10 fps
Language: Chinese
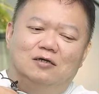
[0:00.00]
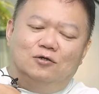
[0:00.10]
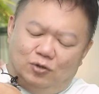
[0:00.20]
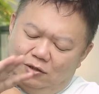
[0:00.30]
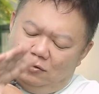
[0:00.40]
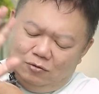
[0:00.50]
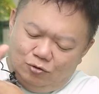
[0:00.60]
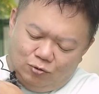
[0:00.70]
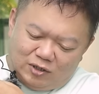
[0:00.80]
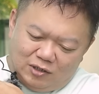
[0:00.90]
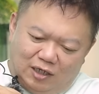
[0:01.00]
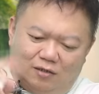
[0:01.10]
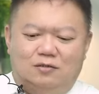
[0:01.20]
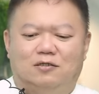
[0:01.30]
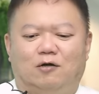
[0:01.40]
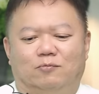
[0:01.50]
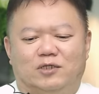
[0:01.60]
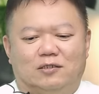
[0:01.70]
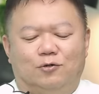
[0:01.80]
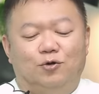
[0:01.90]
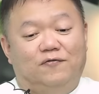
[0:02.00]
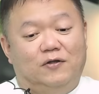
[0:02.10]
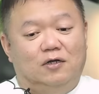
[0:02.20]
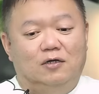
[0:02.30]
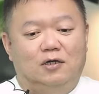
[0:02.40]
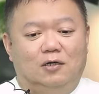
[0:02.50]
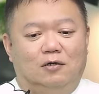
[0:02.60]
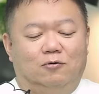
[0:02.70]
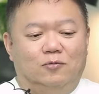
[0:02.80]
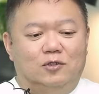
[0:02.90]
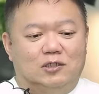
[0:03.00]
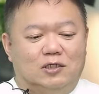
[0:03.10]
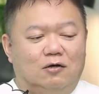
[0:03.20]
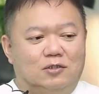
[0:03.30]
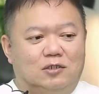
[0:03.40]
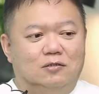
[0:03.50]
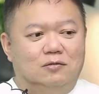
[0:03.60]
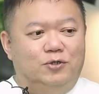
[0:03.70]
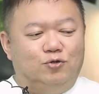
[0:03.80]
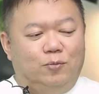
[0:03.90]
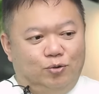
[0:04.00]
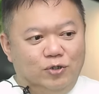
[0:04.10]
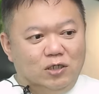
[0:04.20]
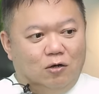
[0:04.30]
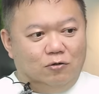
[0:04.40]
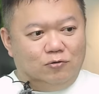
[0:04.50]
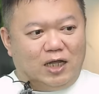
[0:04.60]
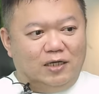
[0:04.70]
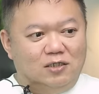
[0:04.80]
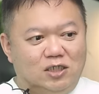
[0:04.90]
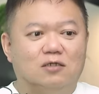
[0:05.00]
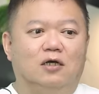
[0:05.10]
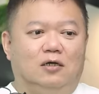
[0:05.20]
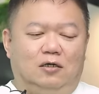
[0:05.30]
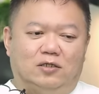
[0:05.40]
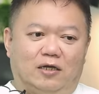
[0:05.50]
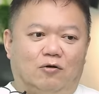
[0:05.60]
所以如果是这样子，那我们在这个月份呢，我们只要是譬如说仆役宫有太阴星，而太